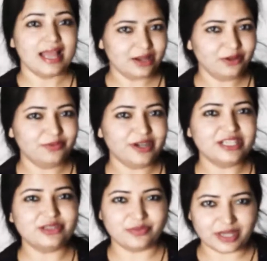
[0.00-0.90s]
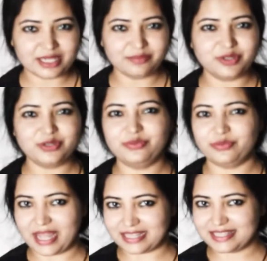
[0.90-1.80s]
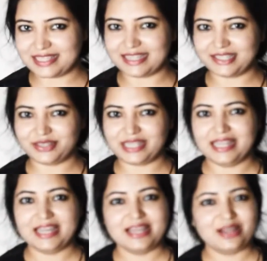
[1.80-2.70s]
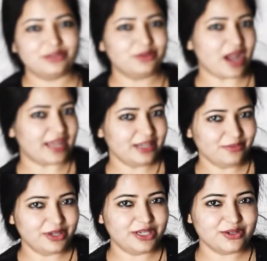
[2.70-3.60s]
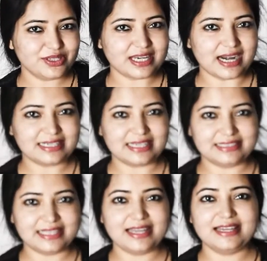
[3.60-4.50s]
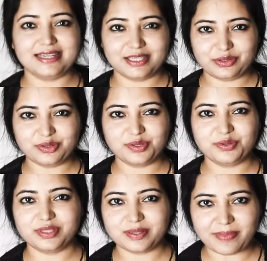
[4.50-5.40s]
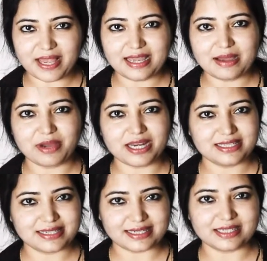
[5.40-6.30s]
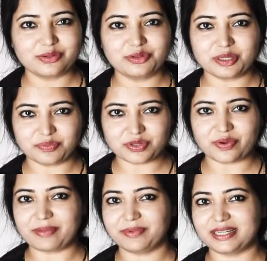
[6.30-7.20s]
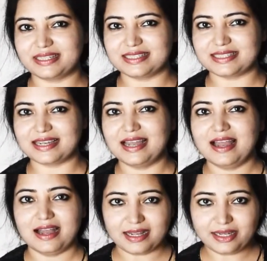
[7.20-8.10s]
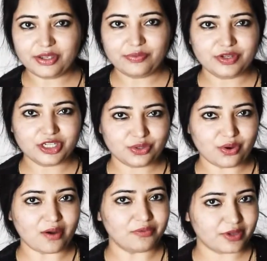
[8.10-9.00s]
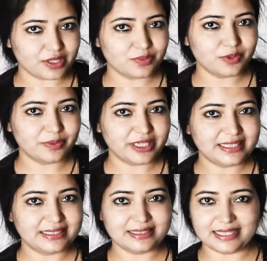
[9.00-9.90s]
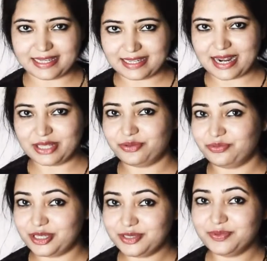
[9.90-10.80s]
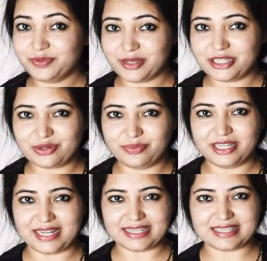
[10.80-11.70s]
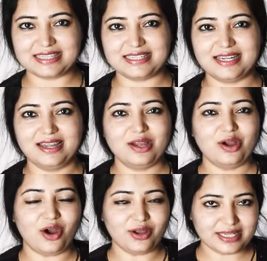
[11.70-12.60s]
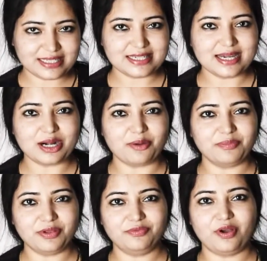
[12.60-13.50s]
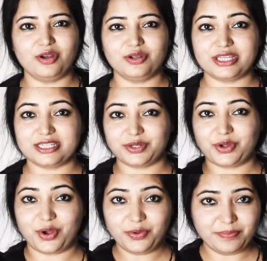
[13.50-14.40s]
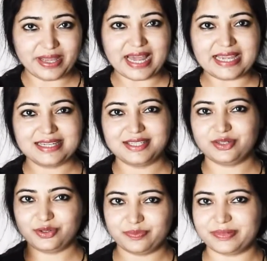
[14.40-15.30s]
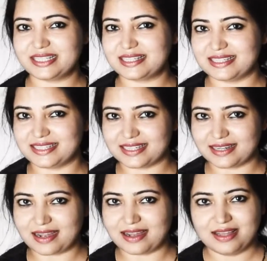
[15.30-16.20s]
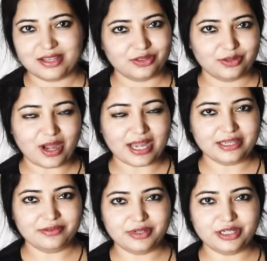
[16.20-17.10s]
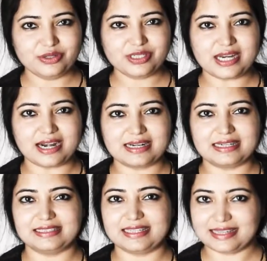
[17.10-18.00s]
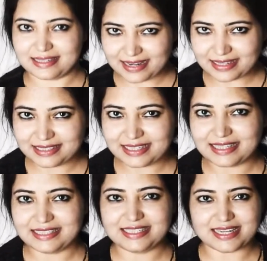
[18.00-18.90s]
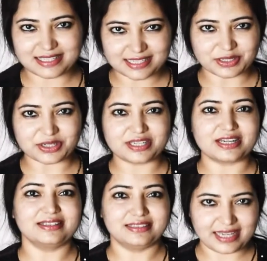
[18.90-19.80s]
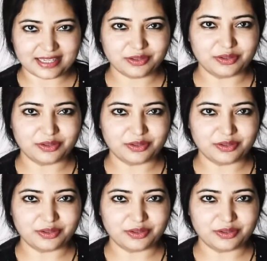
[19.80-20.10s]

हेलो फ्रेंड्स वेलकम टू एन सी एंट्री तो आइए वीडियो स्टार्ट करते हैं लेकिन दोस्तों उससे पहले हमारे चैनल को सब्सक्राइब कर लीजिए अगर ये वीडियो आप फेसबुक पे देख रहे हैं तो फेसबुक पेज को भी लाइक कीजिए और इंस्टाग्राम पे फॉलो कीजिए और बेल आइकन जरूर प्रेस कीजिएगा तो आइए वीडियो स्टार्ट करते हैं राधे राधे जय श्री कृष्ण थैंक यू